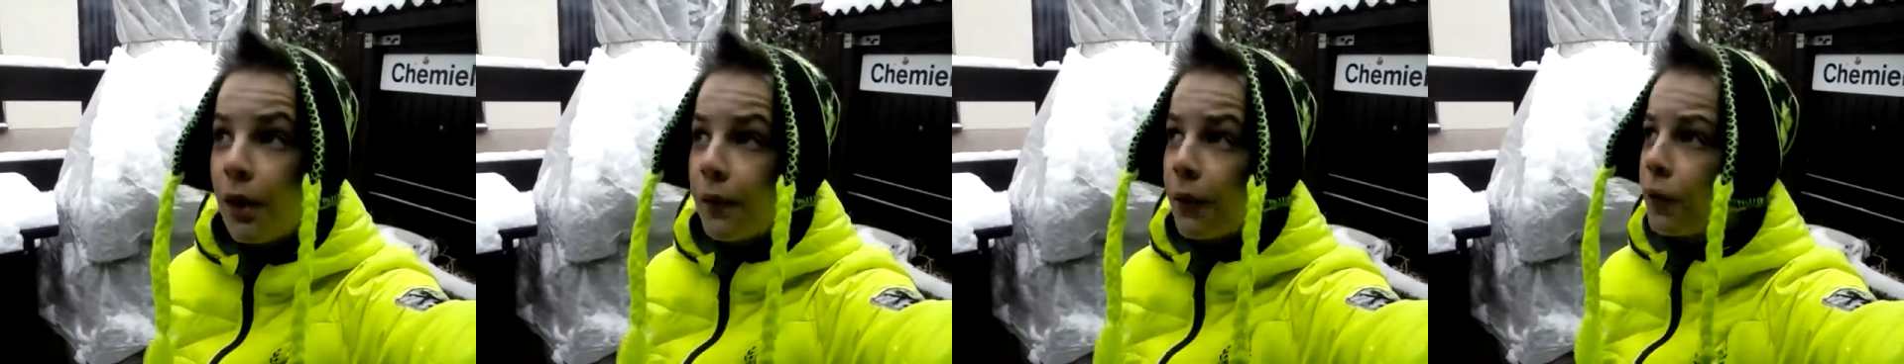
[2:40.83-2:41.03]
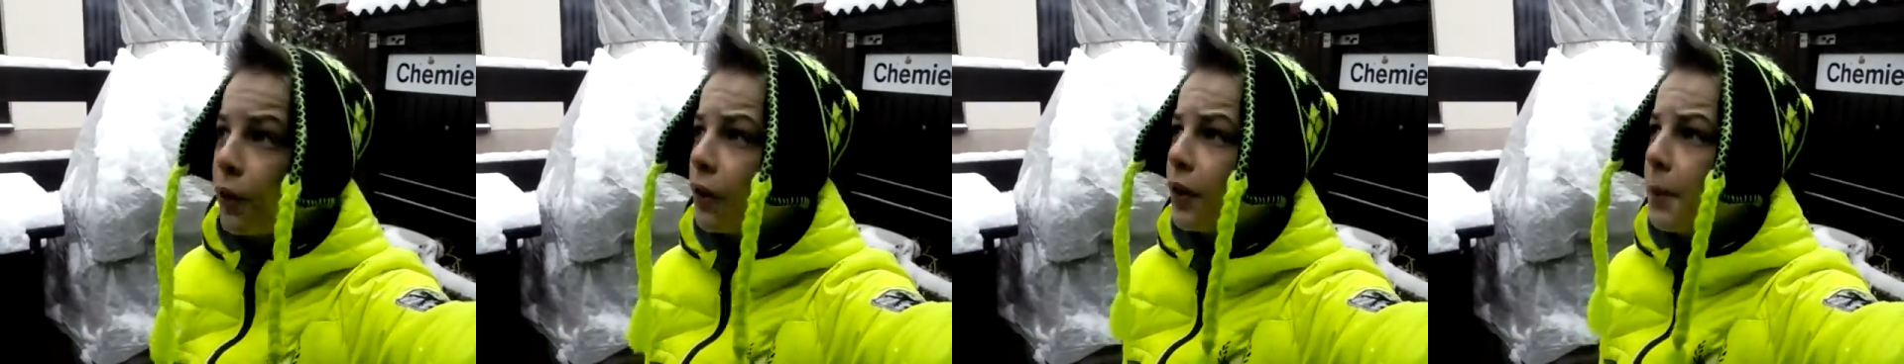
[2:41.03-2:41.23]
und
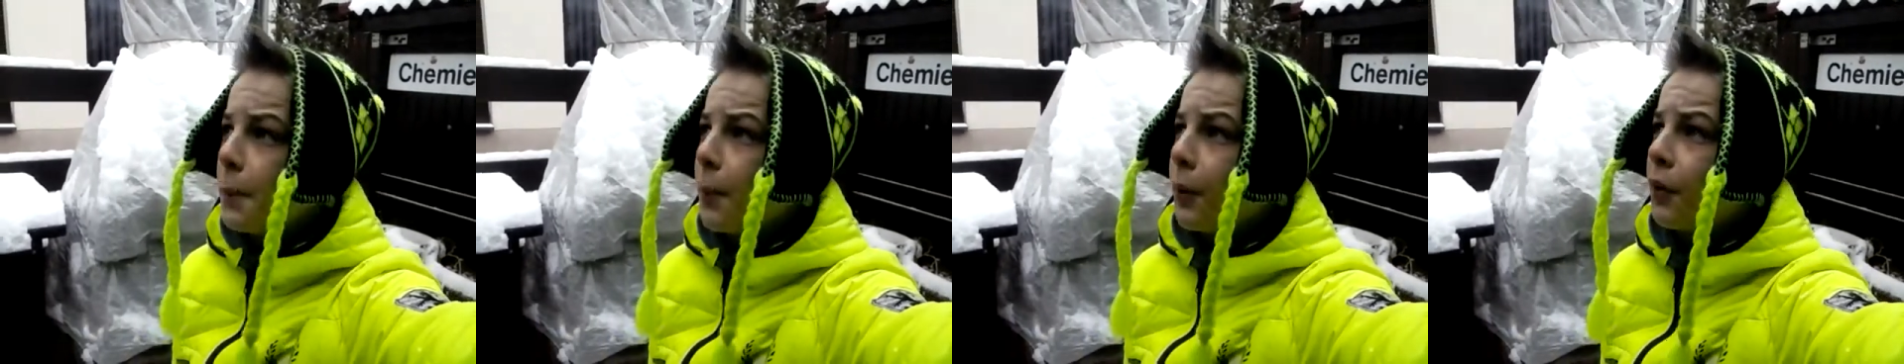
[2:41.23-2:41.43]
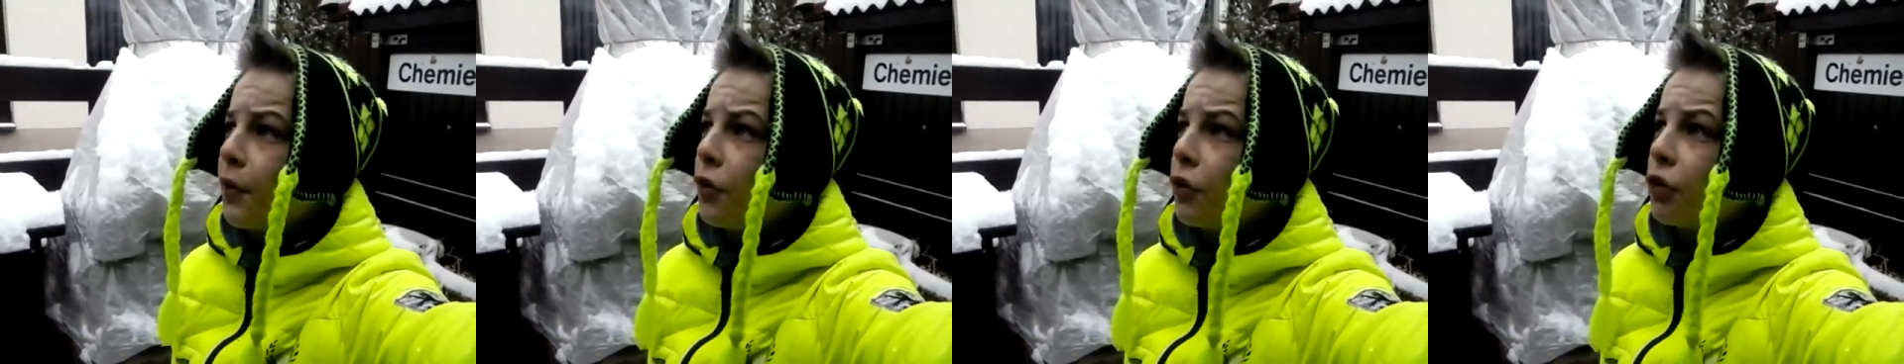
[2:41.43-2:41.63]
es wird halt
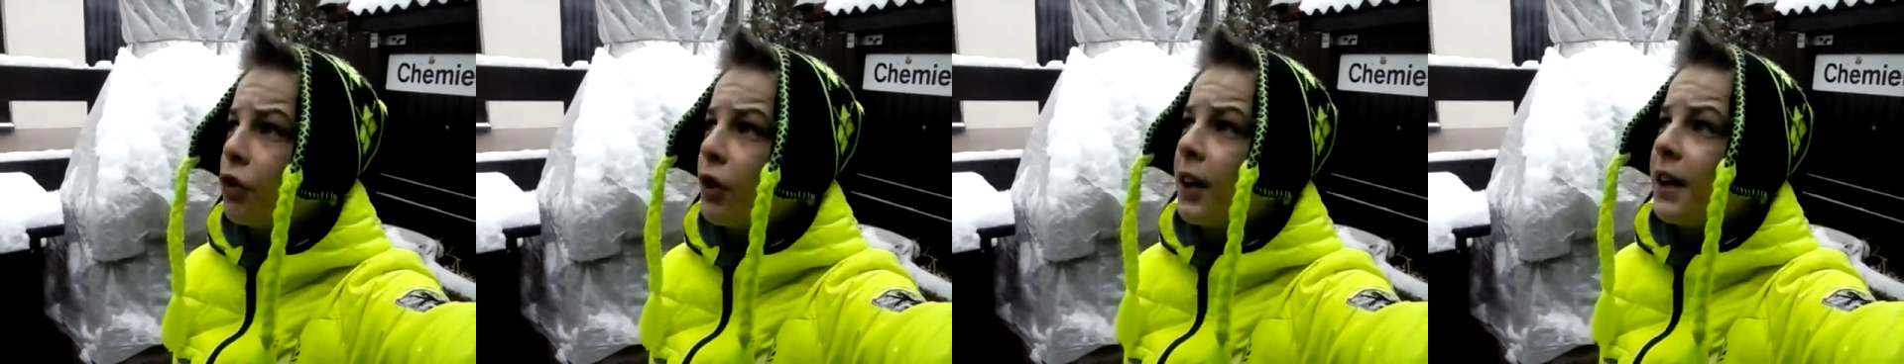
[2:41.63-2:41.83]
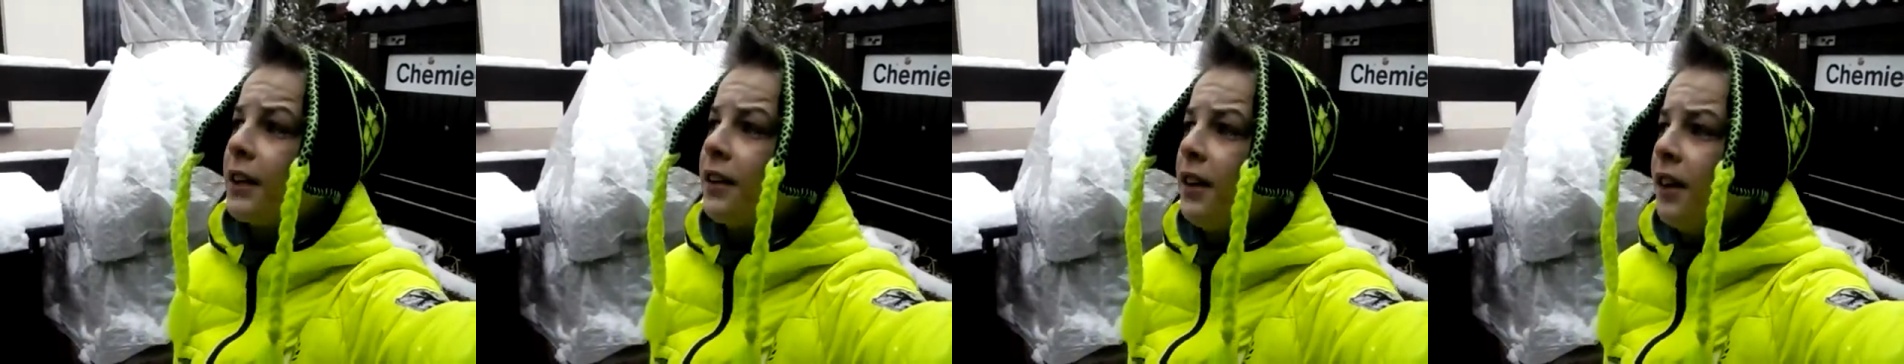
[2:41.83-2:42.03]
nicht mehr so
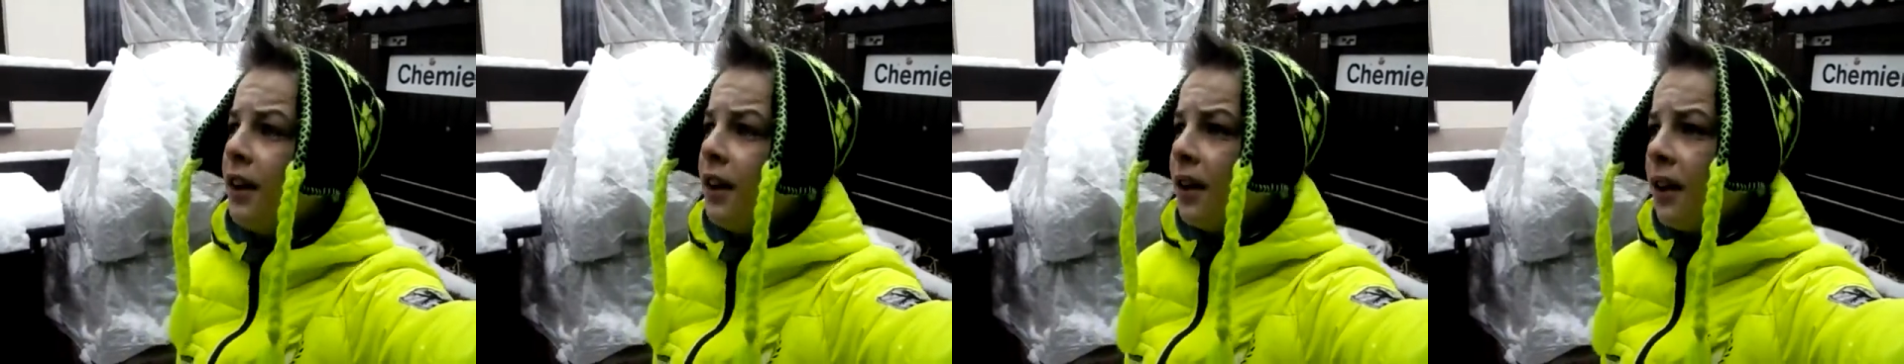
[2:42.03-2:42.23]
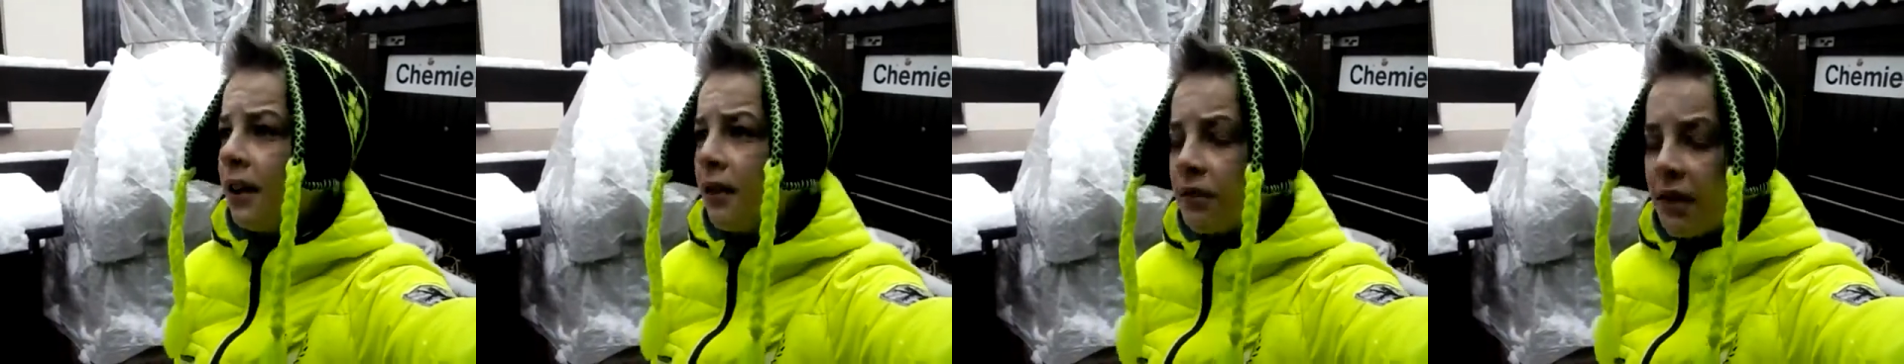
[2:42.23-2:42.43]
geschneien.
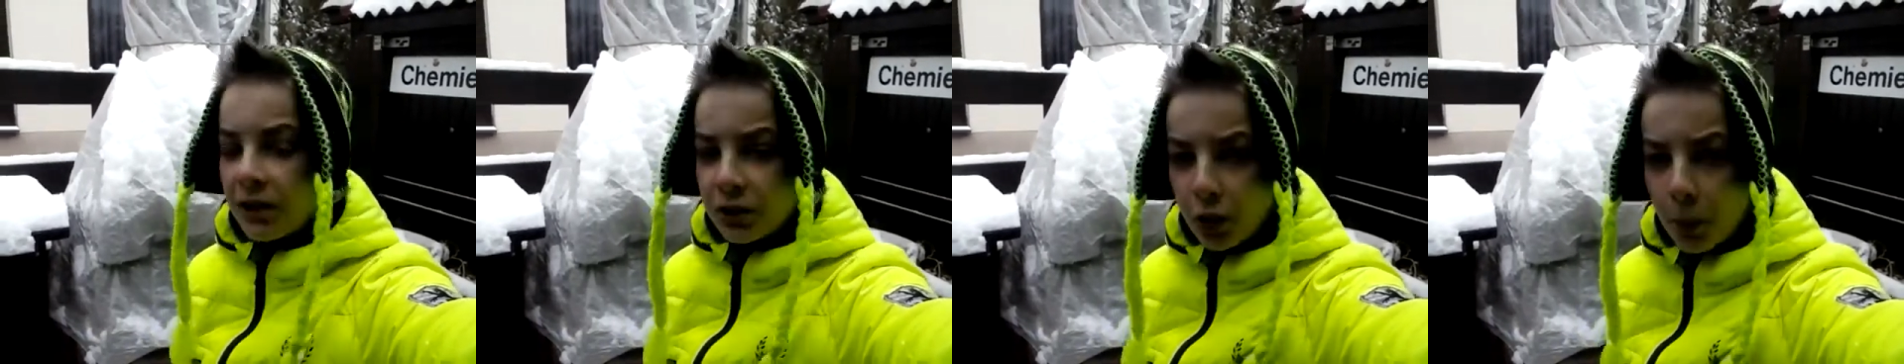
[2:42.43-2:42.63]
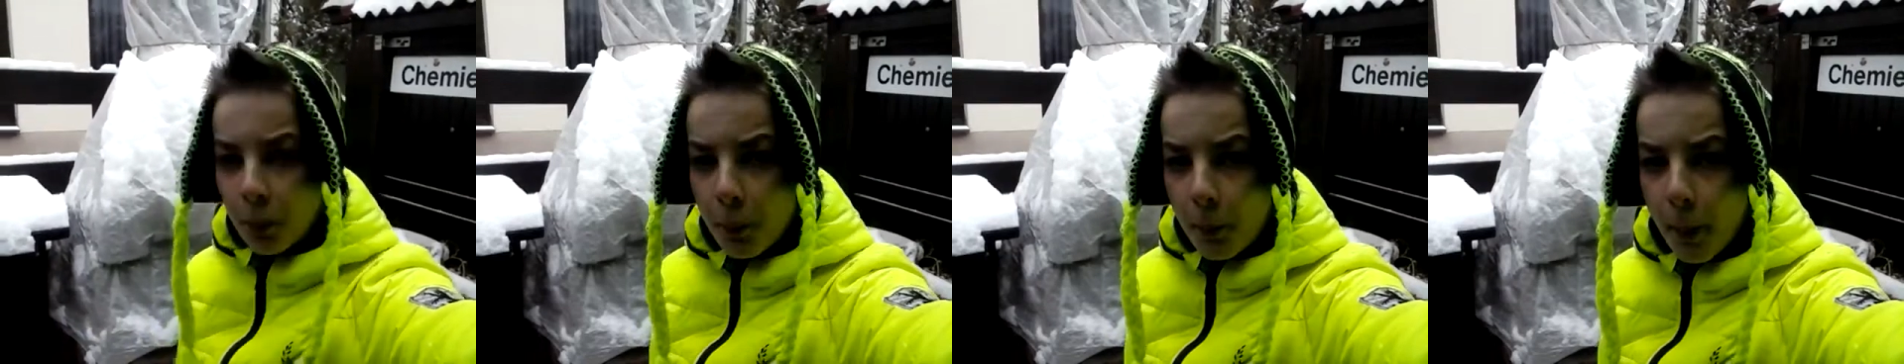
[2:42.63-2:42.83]

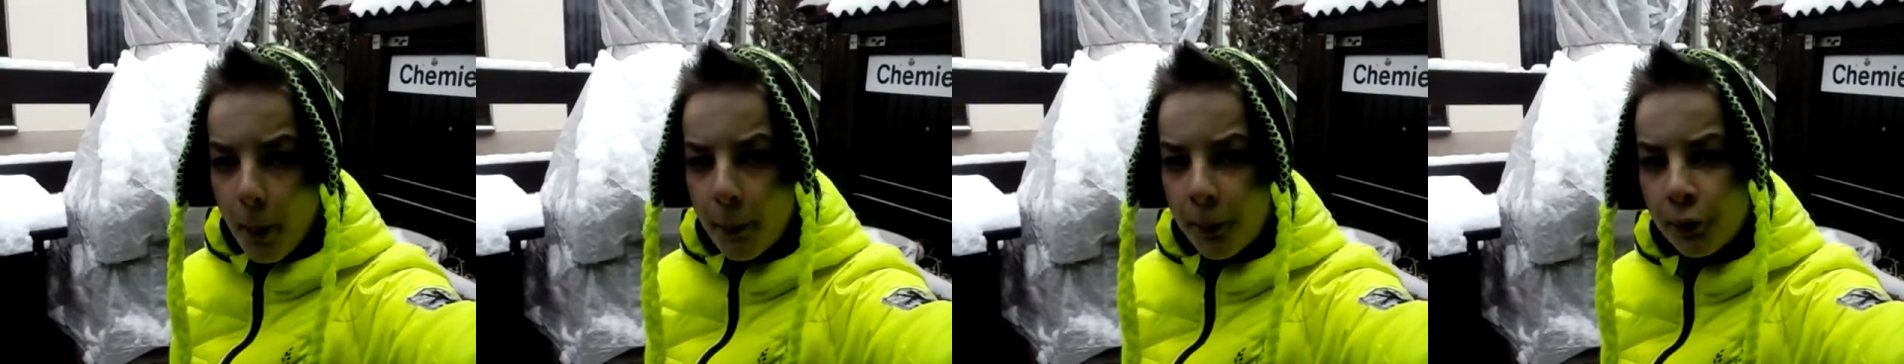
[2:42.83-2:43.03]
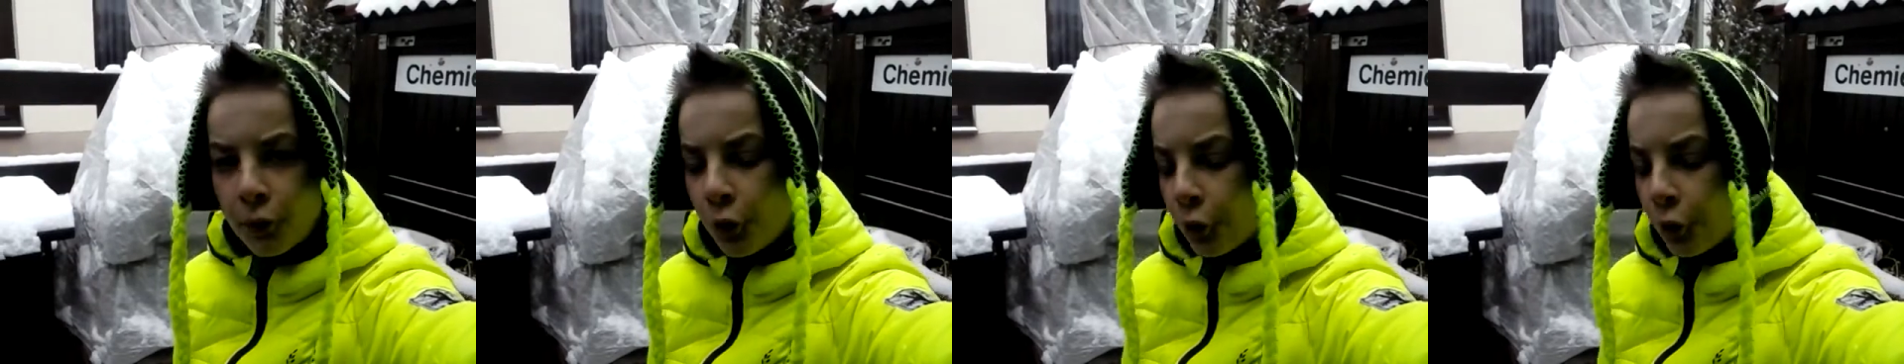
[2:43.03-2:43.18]
Vielleicht kommt noch mal ein